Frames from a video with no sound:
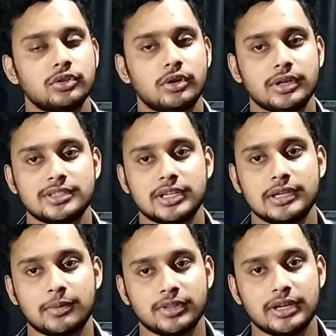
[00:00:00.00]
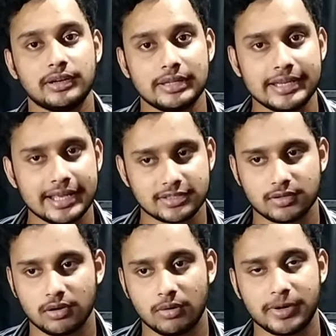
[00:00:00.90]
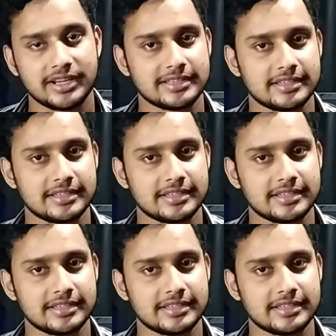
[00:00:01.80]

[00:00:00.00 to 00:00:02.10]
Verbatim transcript: ধরনের যেই আমাদের লিনেক্স অপারেটিং